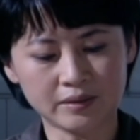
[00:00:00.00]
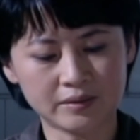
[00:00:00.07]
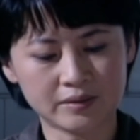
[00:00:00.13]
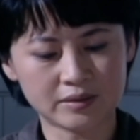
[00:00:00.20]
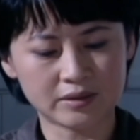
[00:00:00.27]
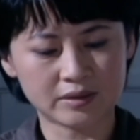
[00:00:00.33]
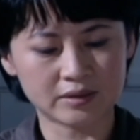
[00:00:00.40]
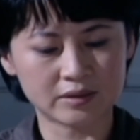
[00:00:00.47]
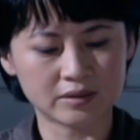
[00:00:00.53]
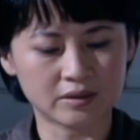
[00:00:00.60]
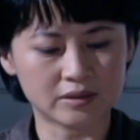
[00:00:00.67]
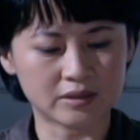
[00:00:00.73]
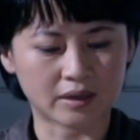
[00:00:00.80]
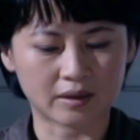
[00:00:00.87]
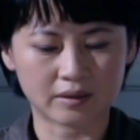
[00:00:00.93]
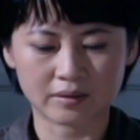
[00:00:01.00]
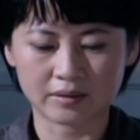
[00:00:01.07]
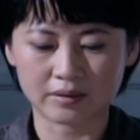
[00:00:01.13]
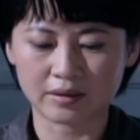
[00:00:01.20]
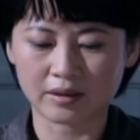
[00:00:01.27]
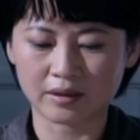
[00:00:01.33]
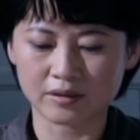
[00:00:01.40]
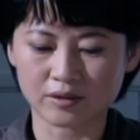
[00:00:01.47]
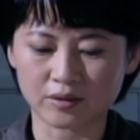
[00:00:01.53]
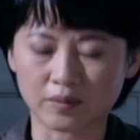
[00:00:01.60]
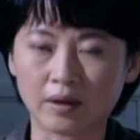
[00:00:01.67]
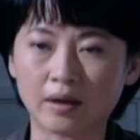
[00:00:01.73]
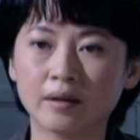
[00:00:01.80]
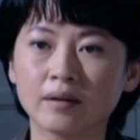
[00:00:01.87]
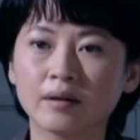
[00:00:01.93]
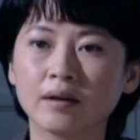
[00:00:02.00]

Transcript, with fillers: Được rồi, hôm nay đến đây thôi.